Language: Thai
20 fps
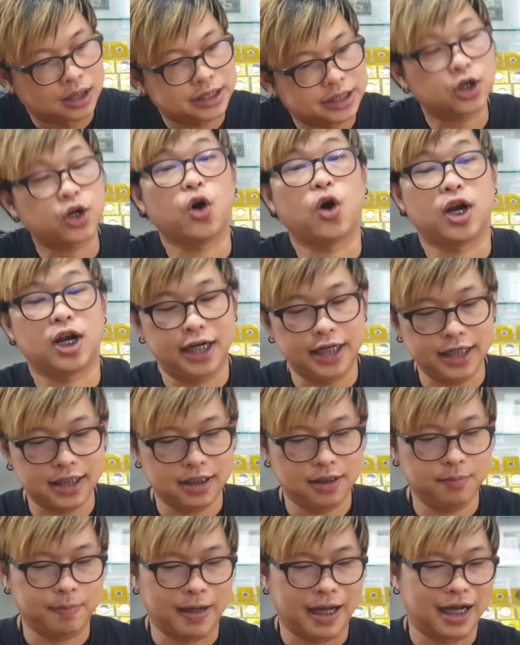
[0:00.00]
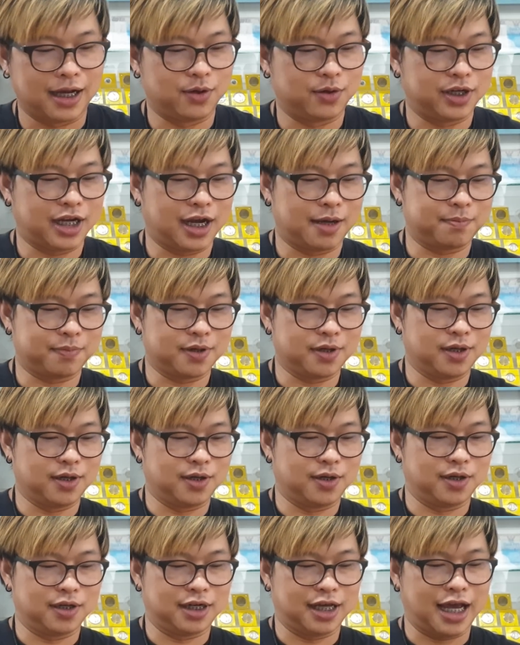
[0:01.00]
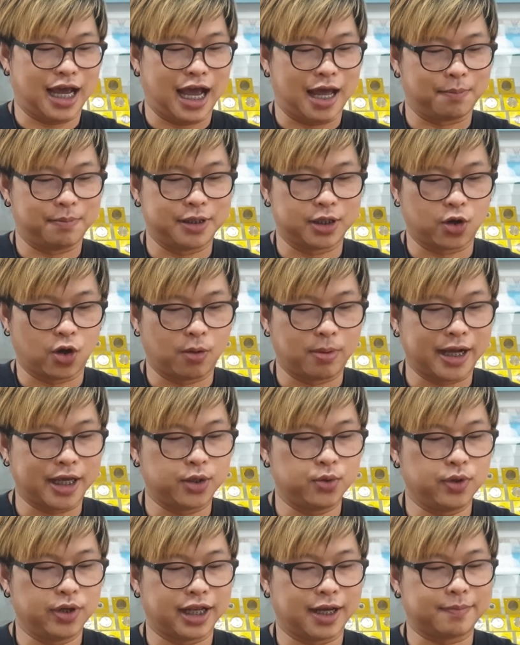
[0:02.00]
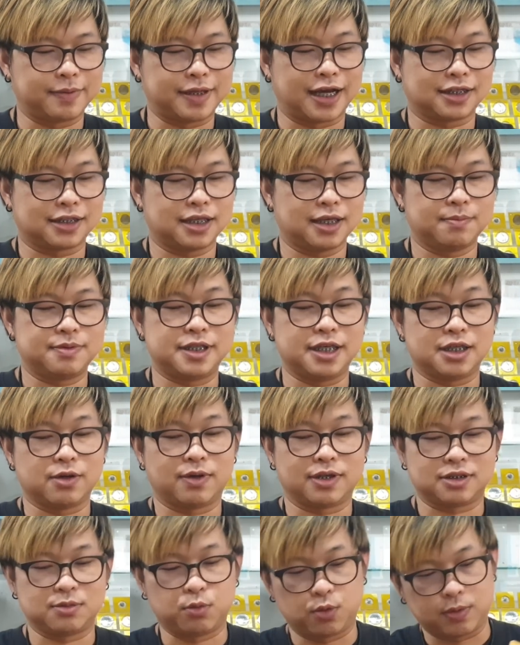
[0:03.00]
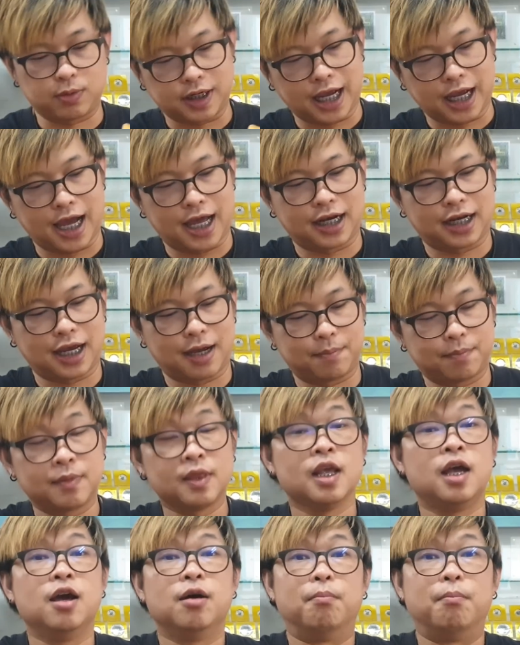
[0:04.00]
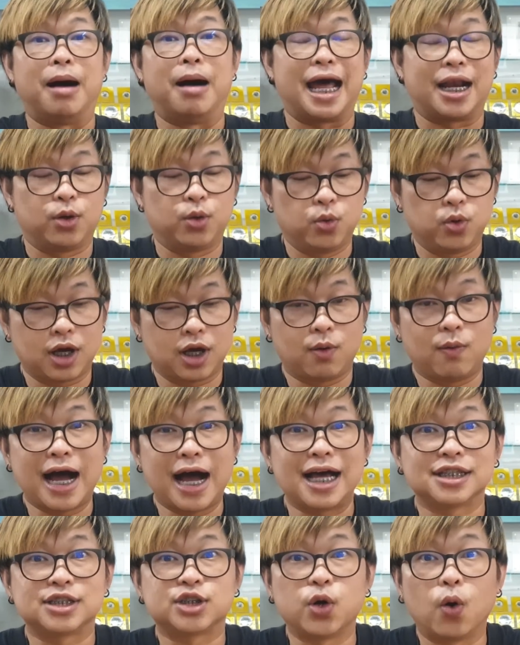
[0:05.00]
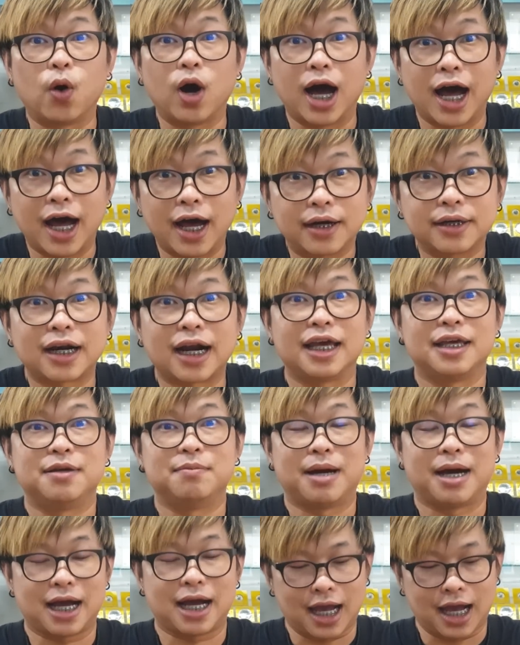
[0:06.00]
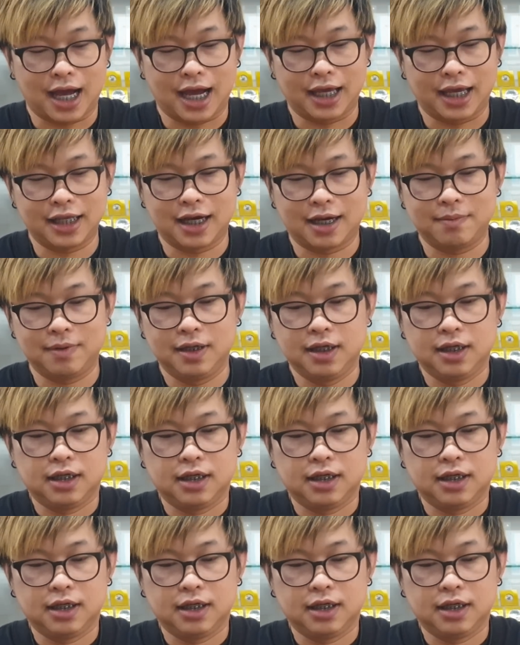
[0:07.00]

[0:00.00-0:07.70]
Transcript: ชกรฤทธิ์หรือเปล่านะครับก็นะอ่านผิดขออภัยด้วยนะครับจาก เอฟ ซี จังหวัดสมุทรปราการนะครับมาดูนะว่าส่งอะไรมาขายนะครับ